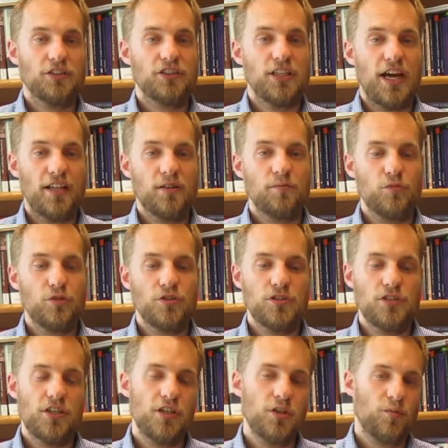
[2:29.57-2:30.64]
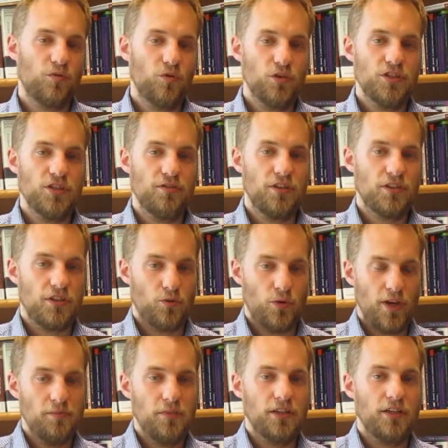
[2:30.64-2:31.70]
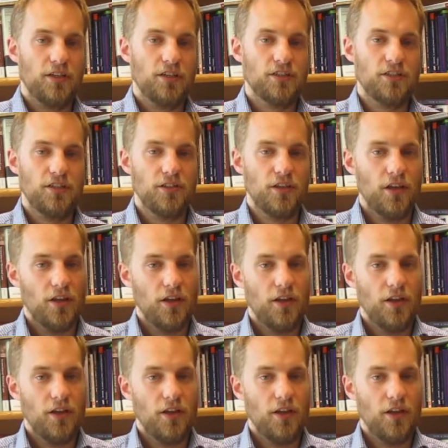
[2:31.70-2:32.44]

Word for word: Staaten müssen sich, obwohl sie, wenn sie UN-Mitglieder sind,